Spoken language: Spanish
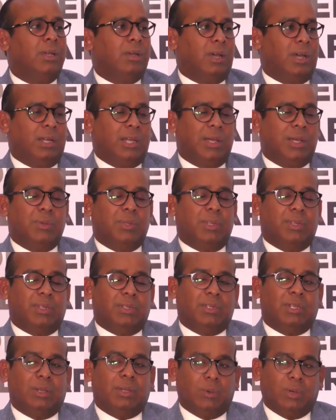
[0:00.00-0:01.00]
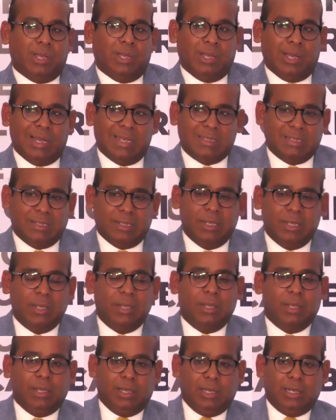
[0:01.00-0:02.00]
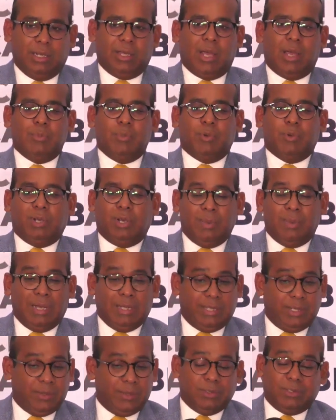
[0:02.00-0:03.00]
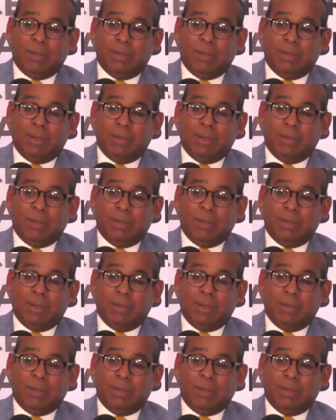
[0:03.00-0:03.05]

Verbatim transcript: Aneu, de, de lo que hace el cambio climático.